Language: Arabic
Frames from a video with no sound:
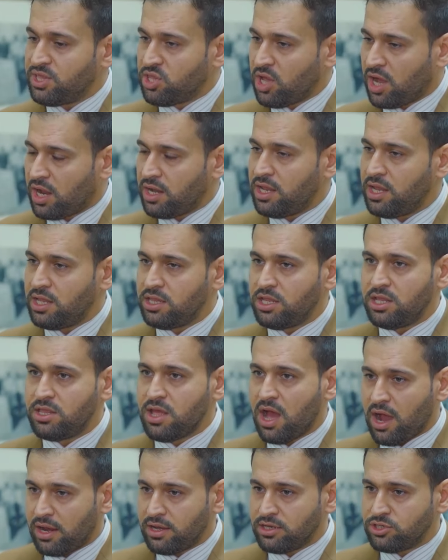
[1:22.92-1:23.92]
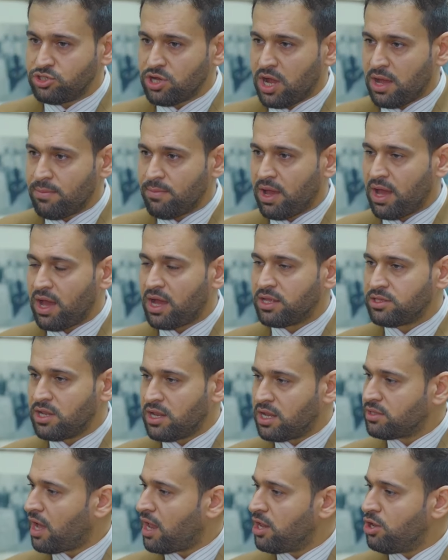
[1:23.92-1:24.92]
التقليدي داخل الجامعات
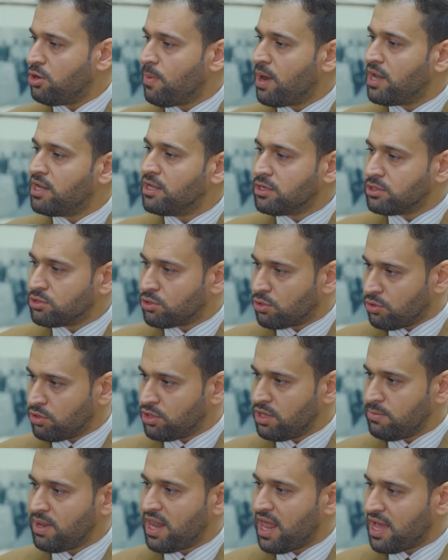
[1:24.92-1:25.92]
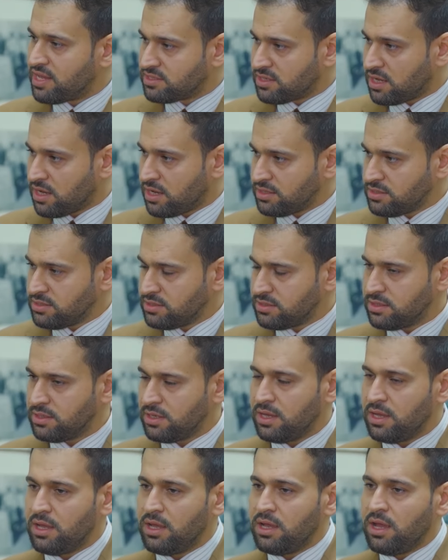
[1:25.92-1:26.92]
الى تعلم الكتروني بالاساس
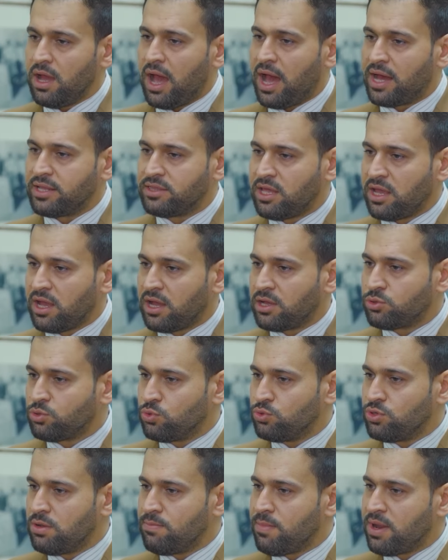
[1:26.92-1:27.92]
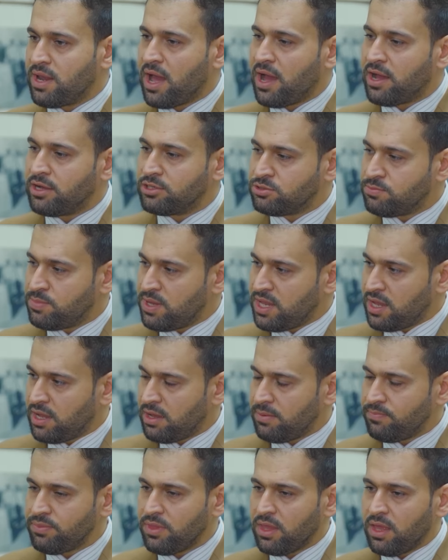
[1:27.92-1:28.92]
حتى يغطون المناهج
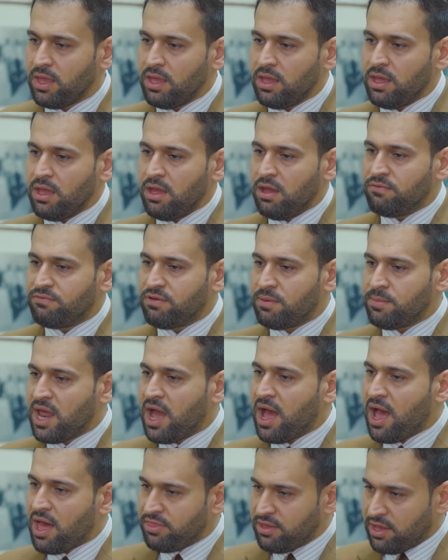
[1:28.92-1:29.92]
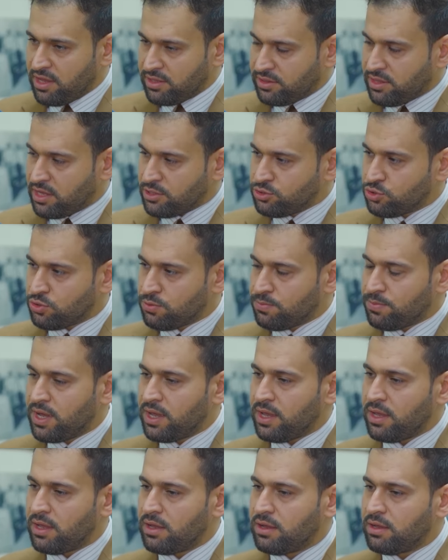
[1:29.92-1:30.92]
بيها فمن هذه
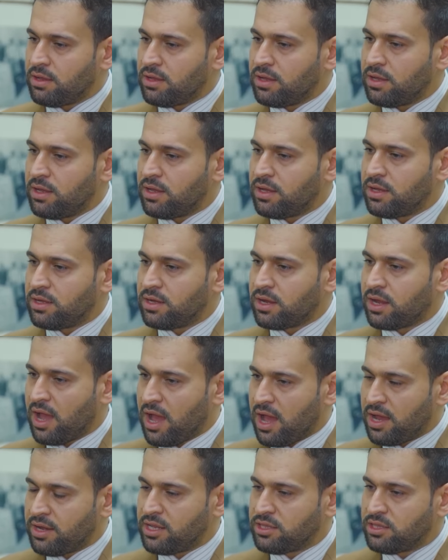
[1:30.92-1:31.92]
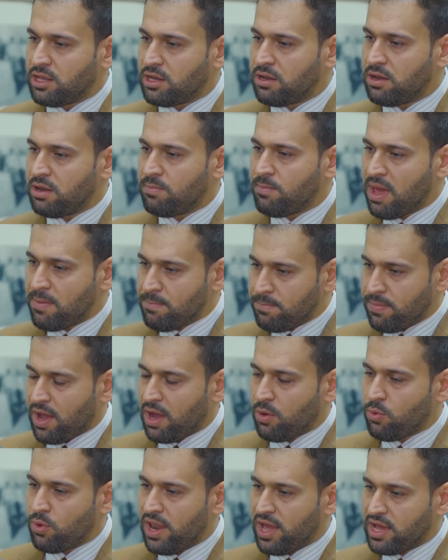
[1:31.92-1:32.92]
التجربه كانت
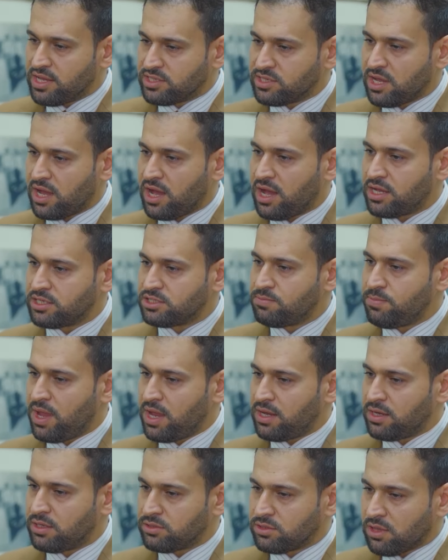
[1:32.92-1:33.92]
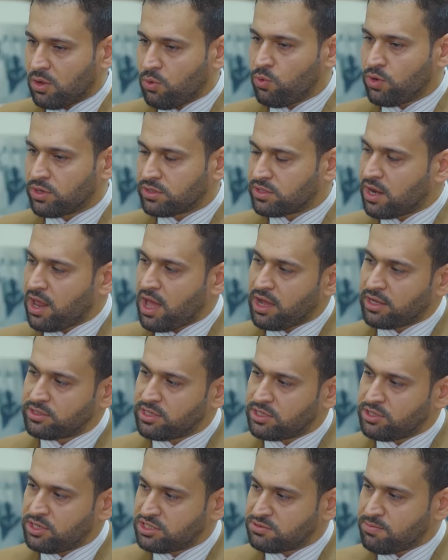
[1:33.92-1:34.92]
المنبع والاساس بان نطور طرائق
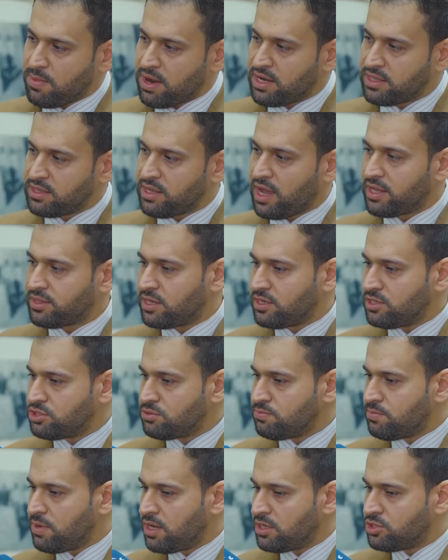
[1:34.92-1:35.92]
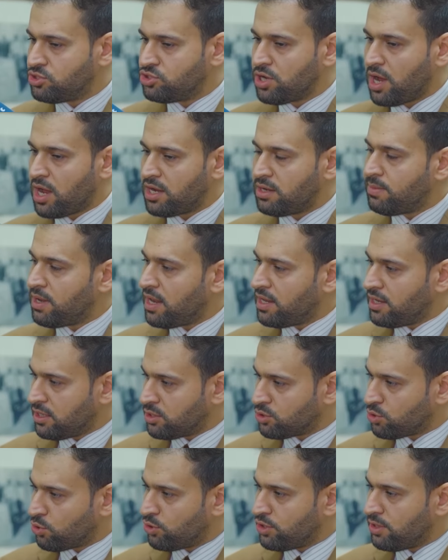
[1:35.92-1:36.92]
التدريس مالتنا حتى نشمل الجانب
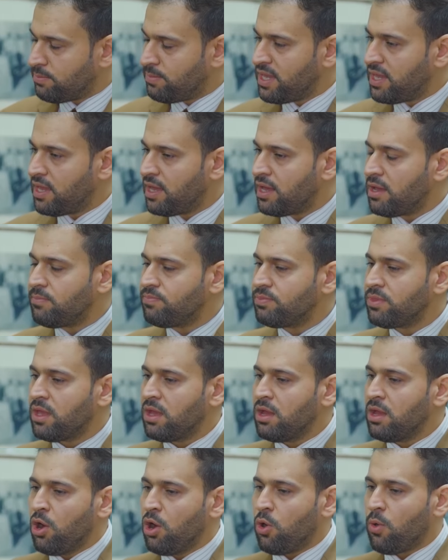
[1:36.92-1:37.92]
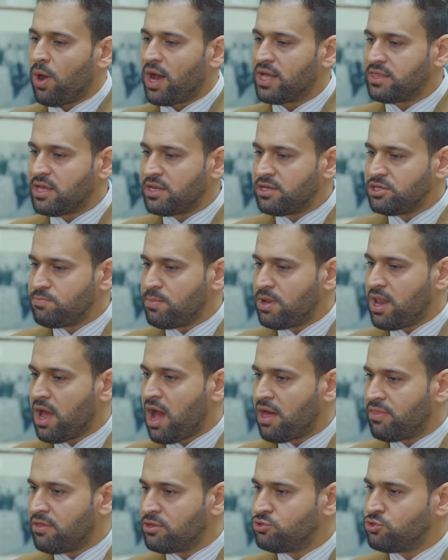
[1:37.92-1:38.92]
الالكتروني بيها وحتى نشمل
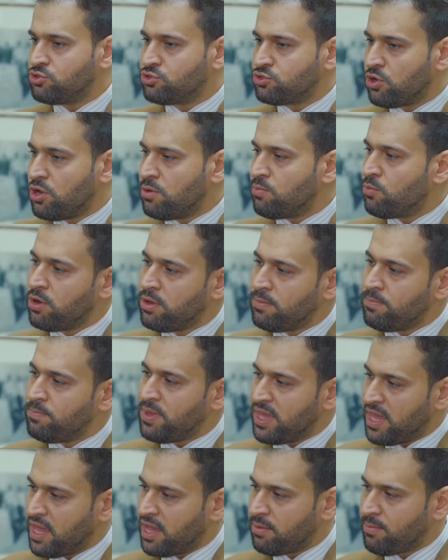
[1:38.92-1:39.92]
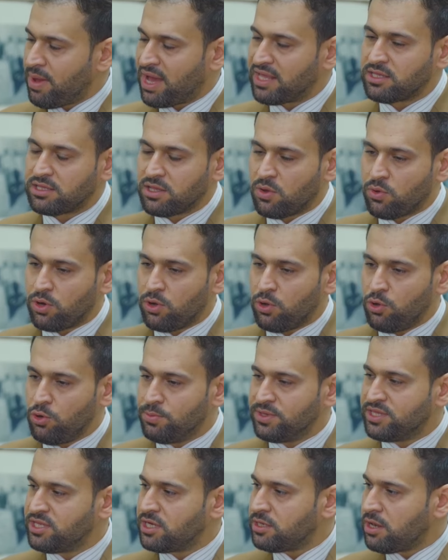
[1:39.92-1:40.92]
هذا الجزء المهم بها مع تطور
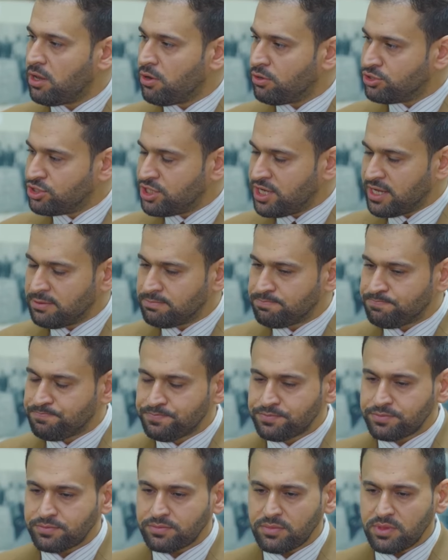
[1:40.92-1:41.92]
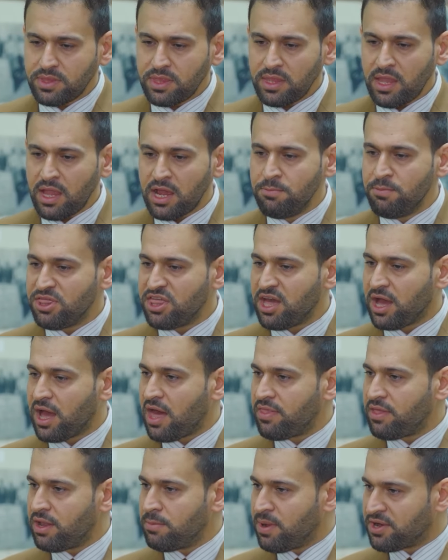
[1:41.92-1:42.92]
العلوم التكنولوجيه
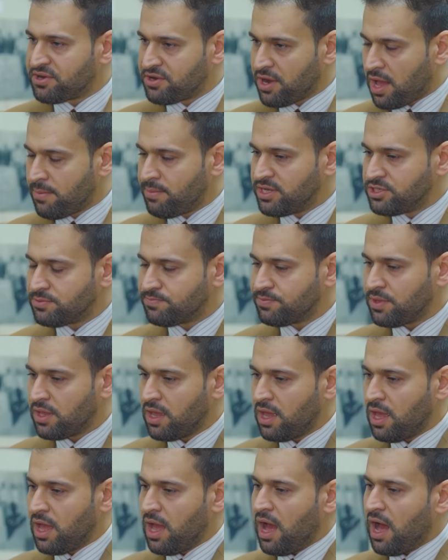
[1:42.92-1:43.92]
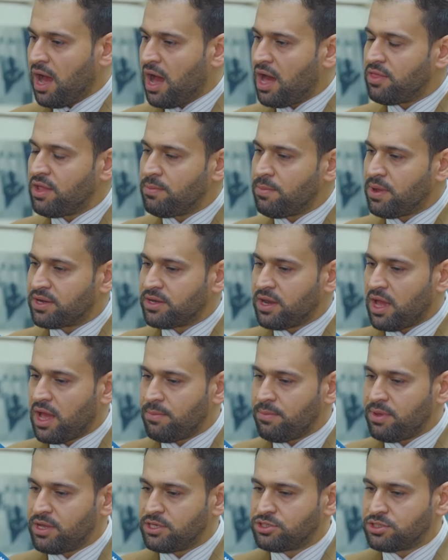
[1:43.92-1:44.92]
مثل هذا البرنامج هذا
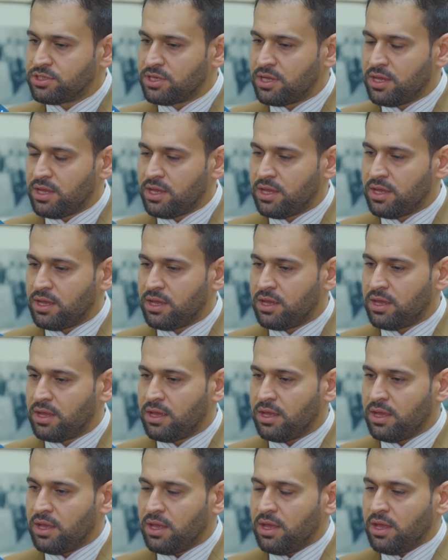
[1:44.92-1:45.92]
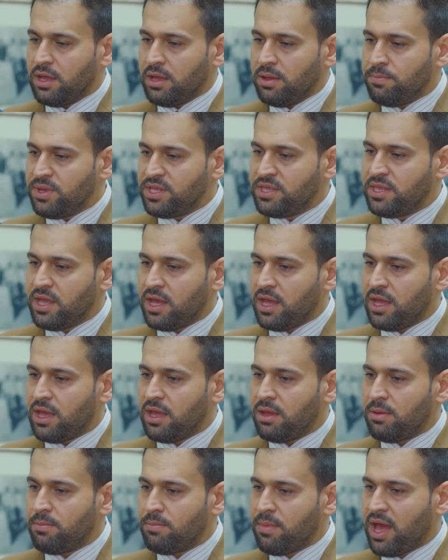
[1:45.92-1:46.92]
البرنامج آه،
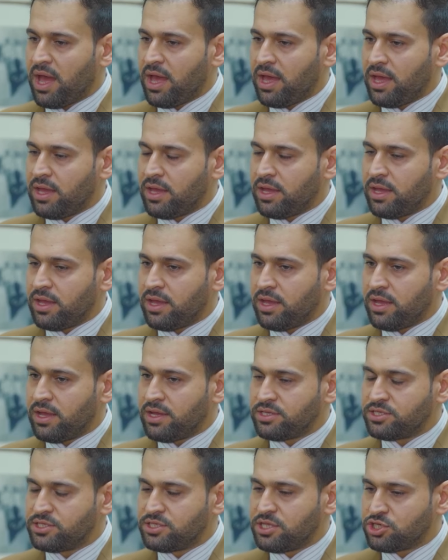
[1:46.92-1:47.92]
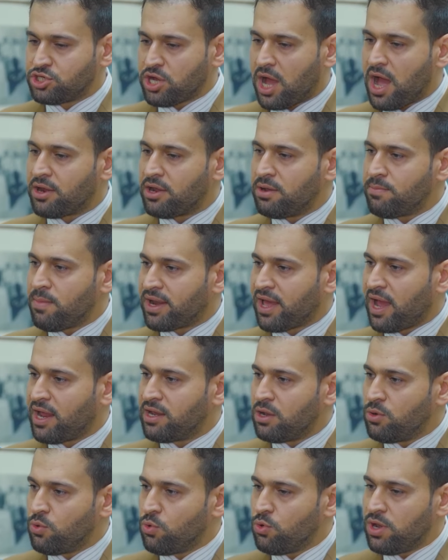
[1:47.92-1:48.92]
بدا مع آه، استشعار
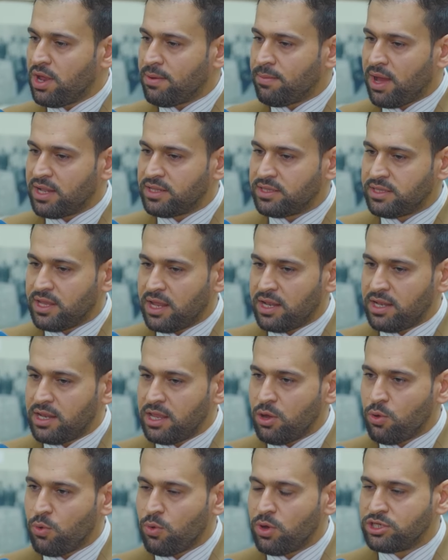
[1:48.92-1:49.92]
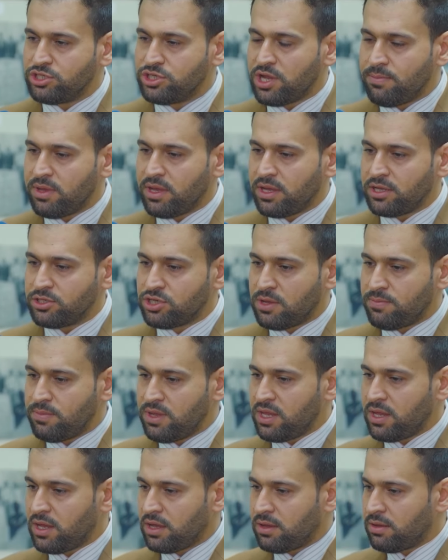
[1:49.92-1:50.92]
المرحله الاولى مالته اللي هو جمع
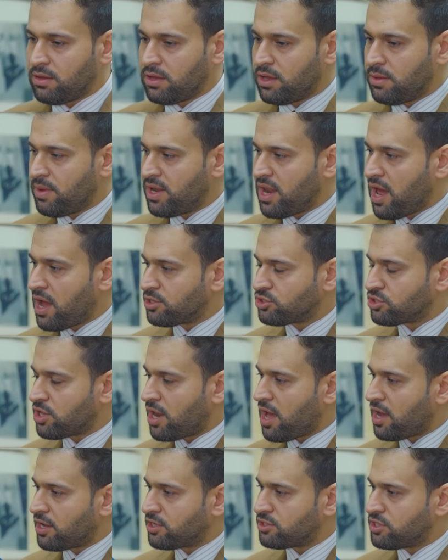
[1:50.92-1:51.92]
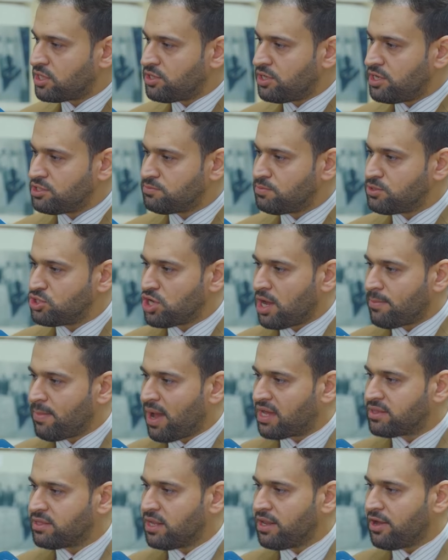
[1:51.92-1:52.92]
جميع آه، مناهج طرائق التدريس بالجامعات